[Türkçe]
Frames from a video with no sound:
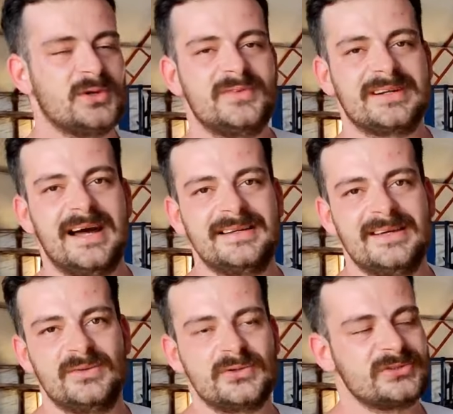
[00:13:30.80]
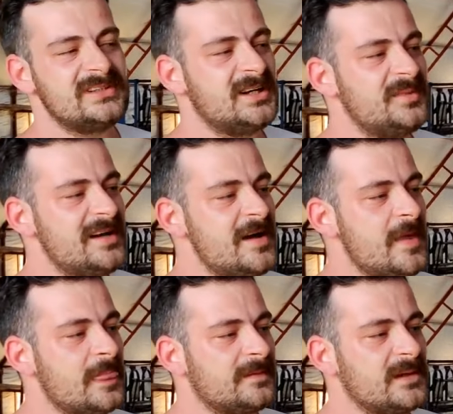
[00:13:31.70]
çok var erkek koçlu ama
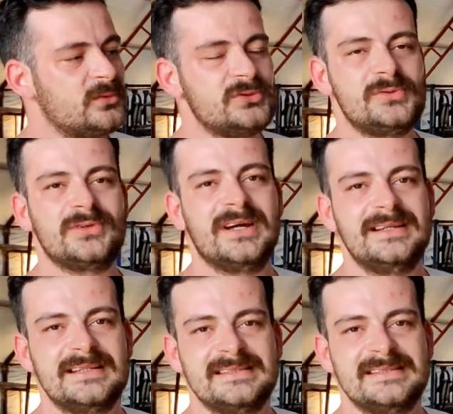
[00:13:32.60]
tabii üç dört aylık